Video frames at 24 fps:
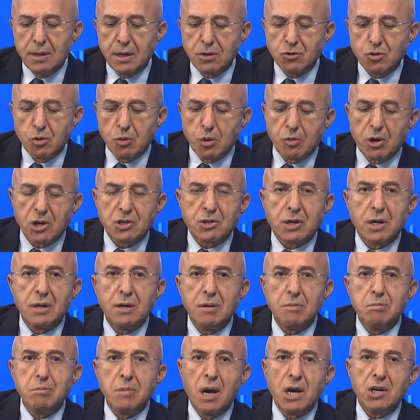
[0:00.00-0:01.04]
halinde
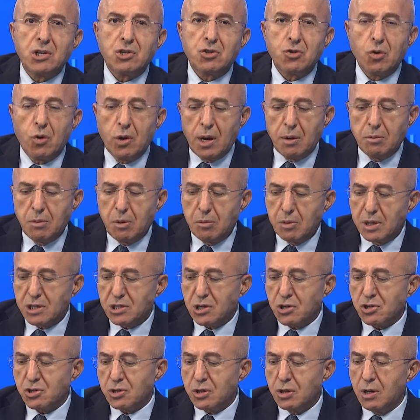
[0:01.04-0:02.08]
Cumhurbaşkanı'nın 5 önemli
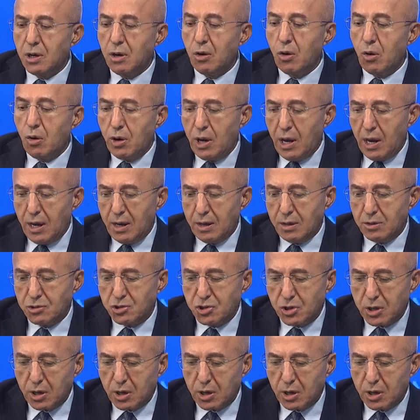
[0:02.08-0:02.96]
mesajını öne